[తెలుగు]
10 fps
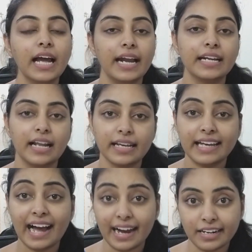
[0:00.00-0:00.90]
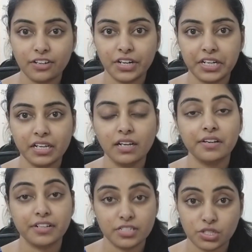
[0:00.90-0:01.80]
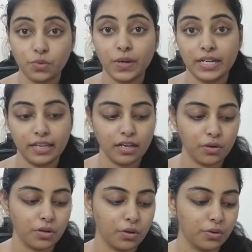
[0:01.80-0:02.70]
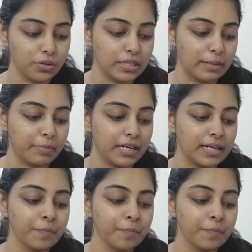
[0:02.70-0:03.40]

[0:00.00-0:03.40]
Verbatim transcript: అండ్ అలాగే హైడ్రేటింగ్గా రెజునువేటింగ్గా కూడా ఉంటుంది అనమాట